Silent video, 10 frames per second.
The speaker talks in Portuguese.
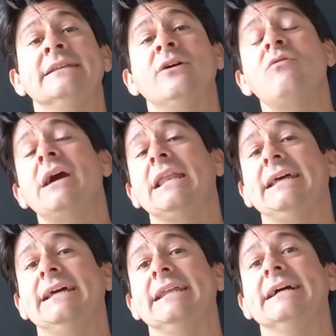Então,
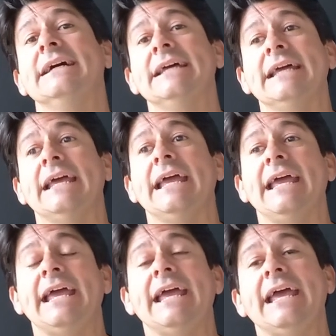galera,
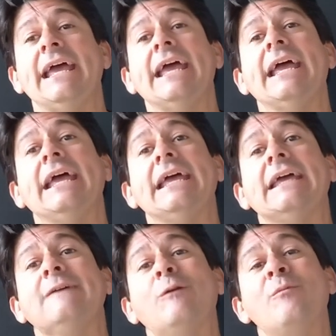é,
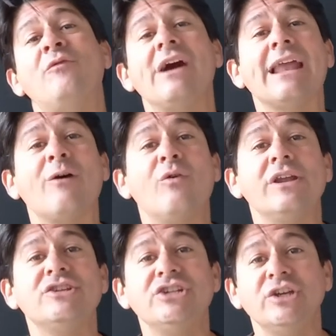vamos falar
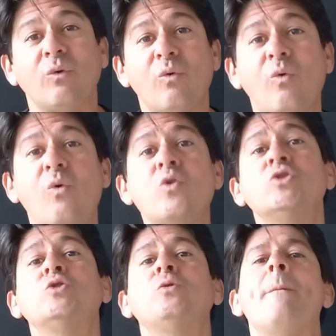agora de
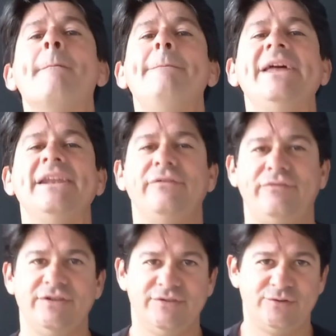
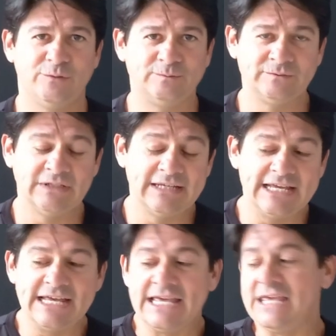custo-benefício.
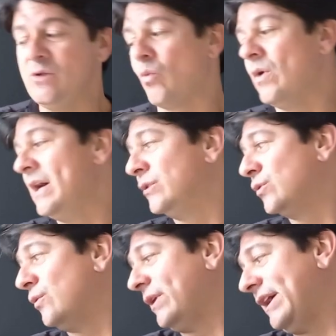
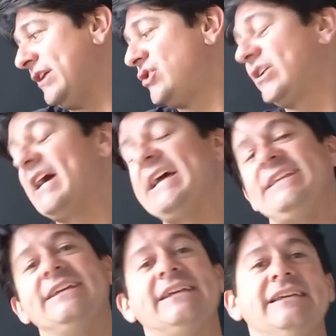Enquanto este
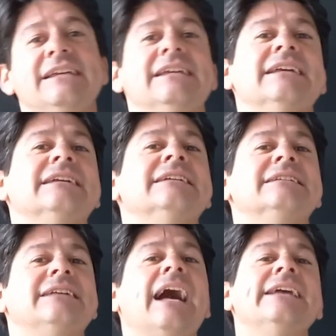carinha aqui
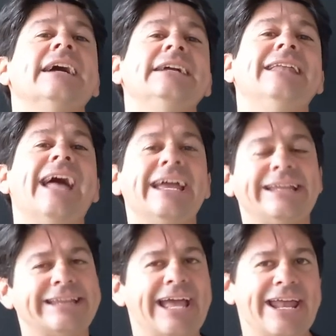sai aí na
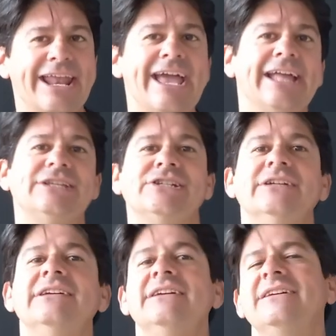
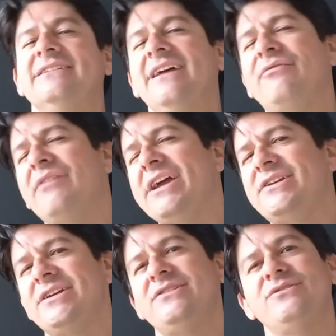internet, na
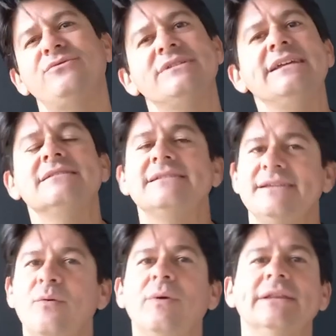faixa de
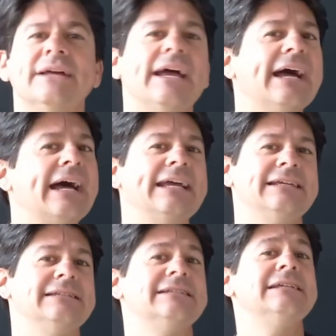250
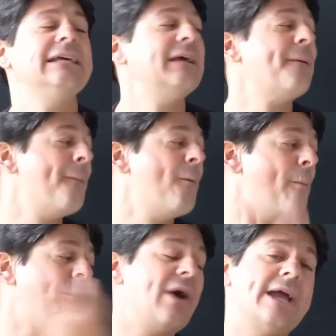reais,
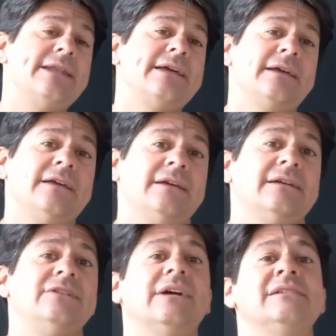o Pioneer
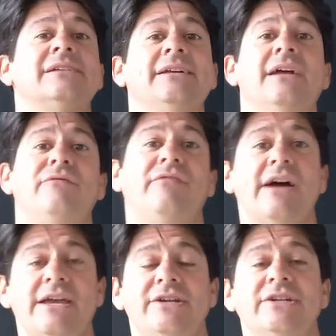já sai na
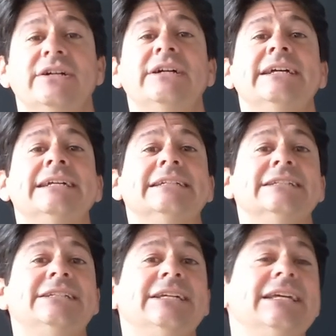faixa
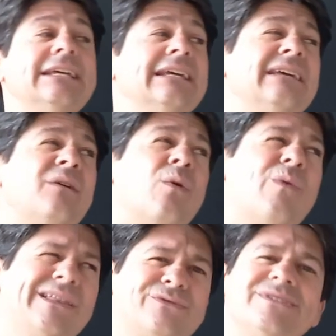de
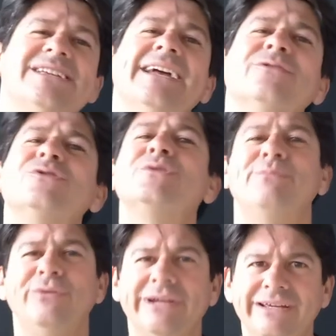400
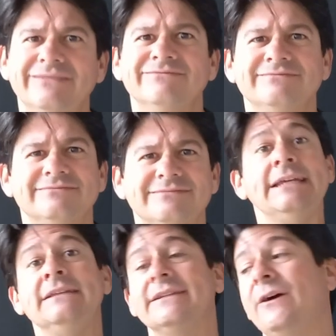por aí.
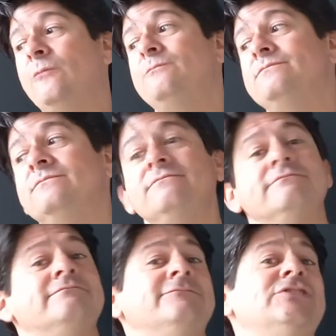Então,
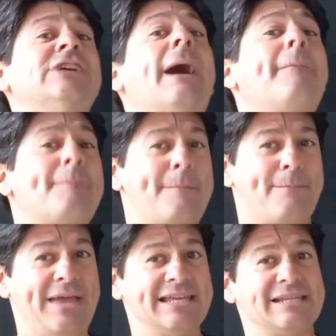já
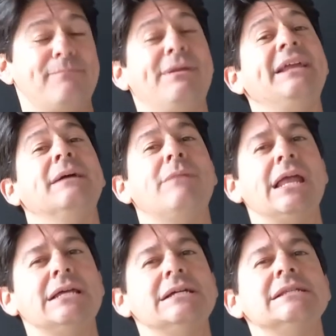pesa bem na
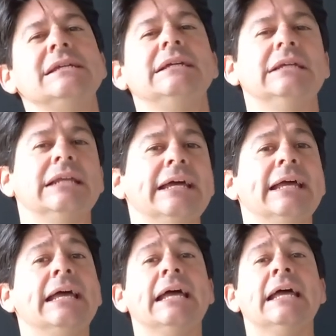balança aí, né?